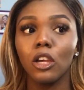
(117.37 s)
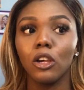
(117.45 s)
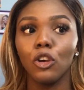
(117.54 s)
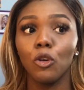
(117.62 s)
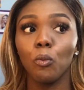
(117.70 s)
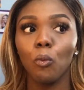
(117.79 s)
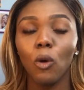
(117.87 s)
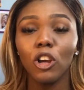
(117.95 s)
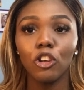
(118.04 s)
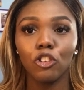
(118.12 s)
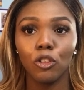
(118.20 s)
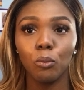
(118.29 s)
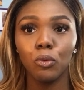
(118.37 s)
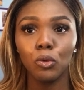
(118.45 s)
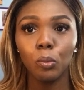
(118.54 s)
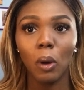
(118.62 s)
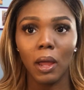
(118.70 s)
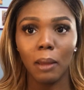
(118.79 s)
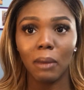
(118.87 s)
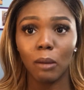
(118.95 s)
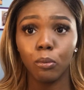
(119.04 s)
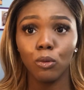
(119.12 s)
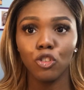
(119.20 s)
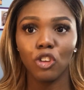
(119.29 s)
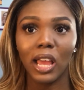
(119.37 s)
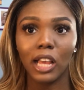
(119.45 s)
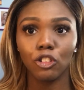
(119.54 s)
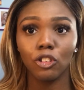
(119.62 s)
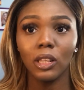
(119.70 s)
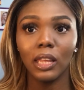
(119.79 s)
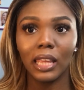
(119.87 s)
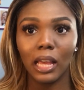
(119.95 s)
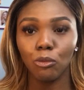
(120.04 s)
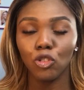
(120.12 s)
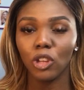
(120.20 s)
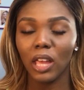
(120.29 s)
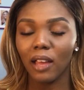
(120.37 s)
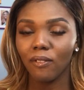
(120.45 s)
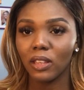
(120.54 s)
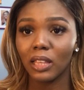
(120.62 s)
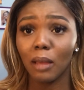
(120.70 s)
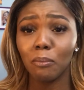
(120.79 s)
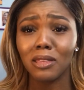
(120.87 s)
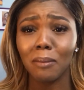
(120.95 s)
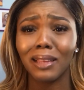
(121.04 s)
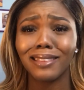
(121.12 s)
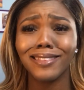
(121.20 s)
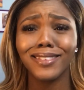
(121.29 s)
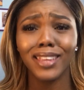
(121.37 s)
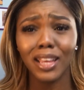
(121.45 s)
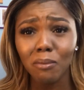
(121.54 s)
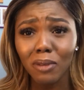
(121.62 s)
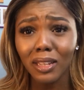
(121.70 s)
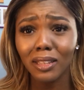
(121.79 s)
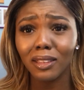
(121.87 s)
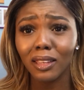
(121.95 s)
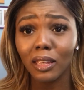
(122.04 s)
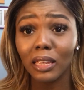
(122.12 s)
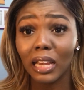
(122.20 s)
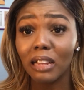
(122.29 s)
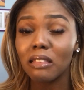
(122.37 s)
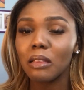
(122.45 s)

euh, moi, quand j'ai eu beaucoup de problèmes avec ma peau, j'ai acheté des gammes chez Avedap. Ça m'a tellement aidé, guys.